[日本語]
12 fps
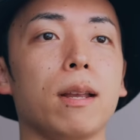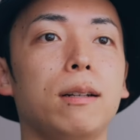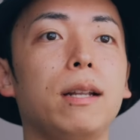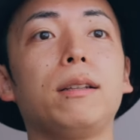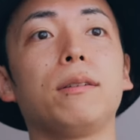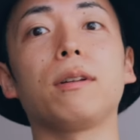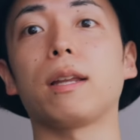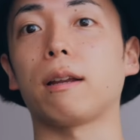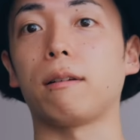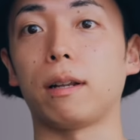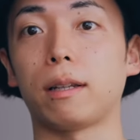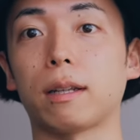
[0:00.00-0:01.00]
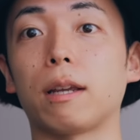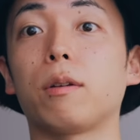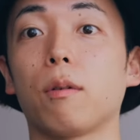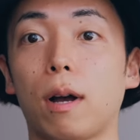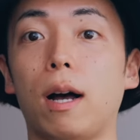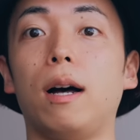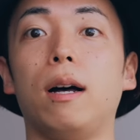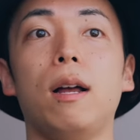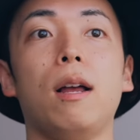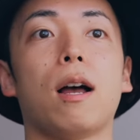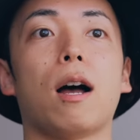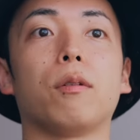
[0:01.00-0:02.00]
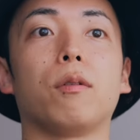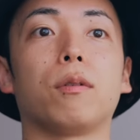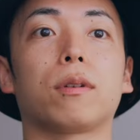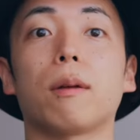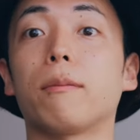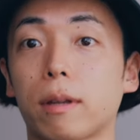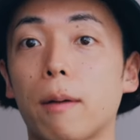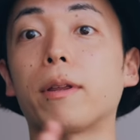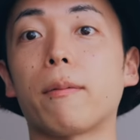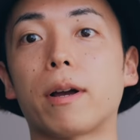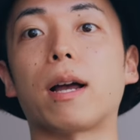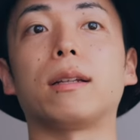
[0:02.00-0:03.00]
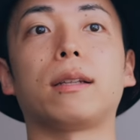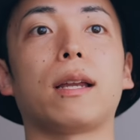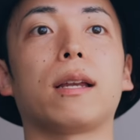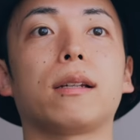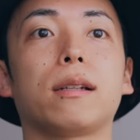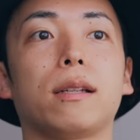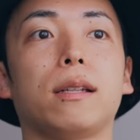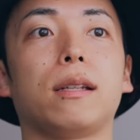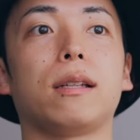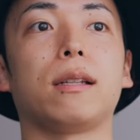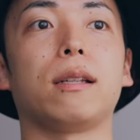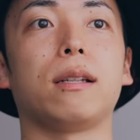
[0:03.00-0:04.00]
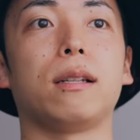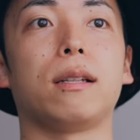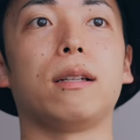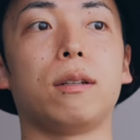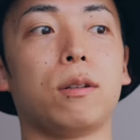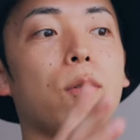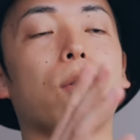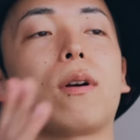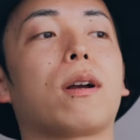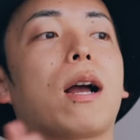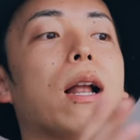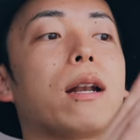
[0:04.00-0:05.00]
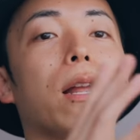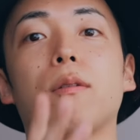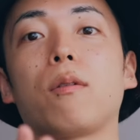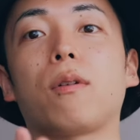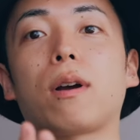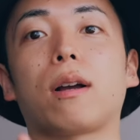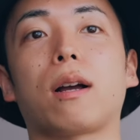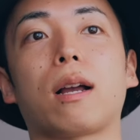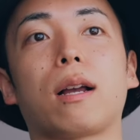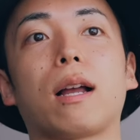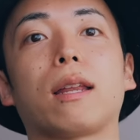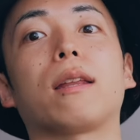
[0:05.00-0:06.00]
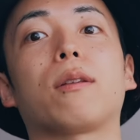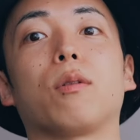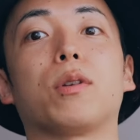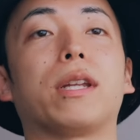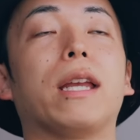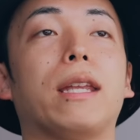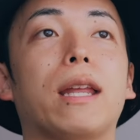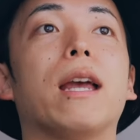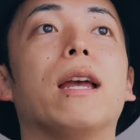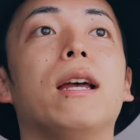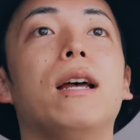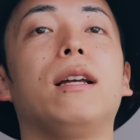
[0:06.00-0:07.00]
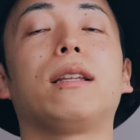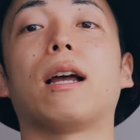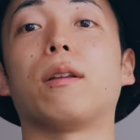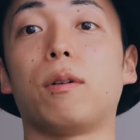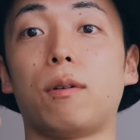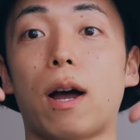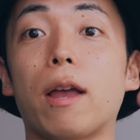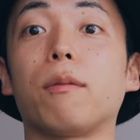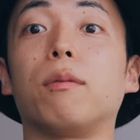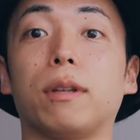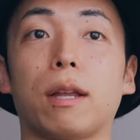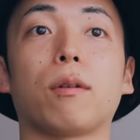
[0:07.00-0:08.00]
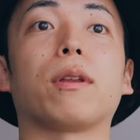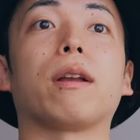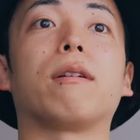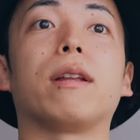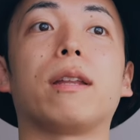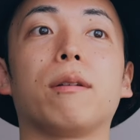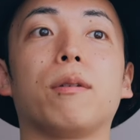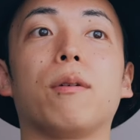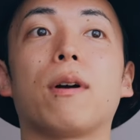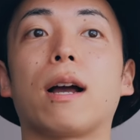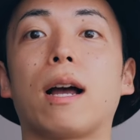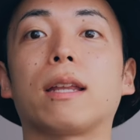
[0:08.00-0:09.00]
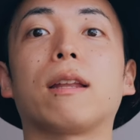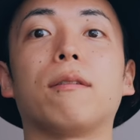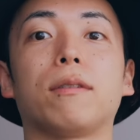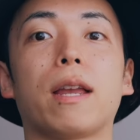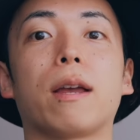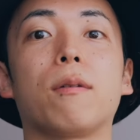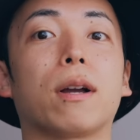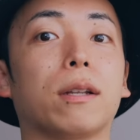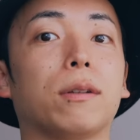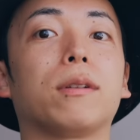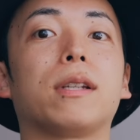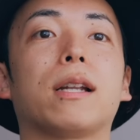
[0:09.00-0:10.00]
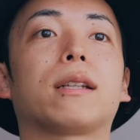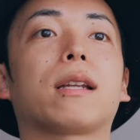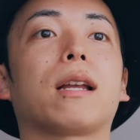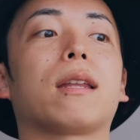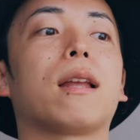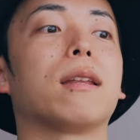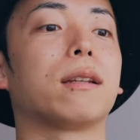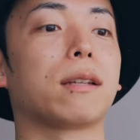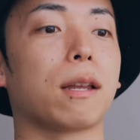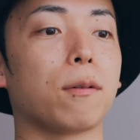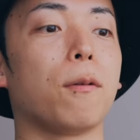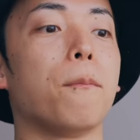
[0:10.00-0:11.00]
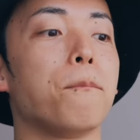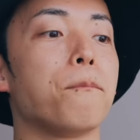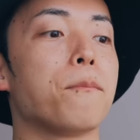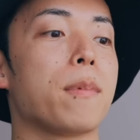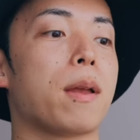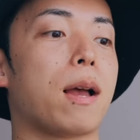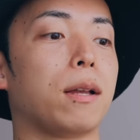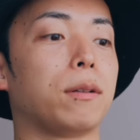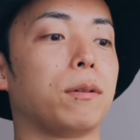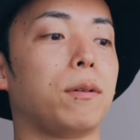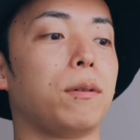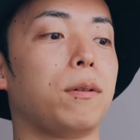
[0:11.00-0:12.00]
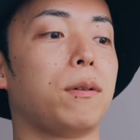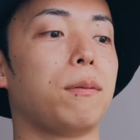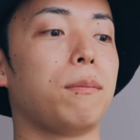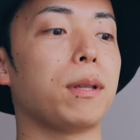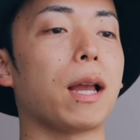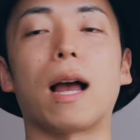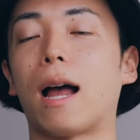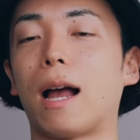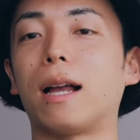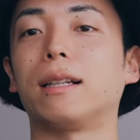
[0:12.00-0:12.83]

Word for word: レッスン受けてくれてた人が、あの、た、たまたま感染の観覧の方としていて、で、あの iPhone で撮ってくれてる動画があったので、今回そちら使ったんですけど、あの、なんか、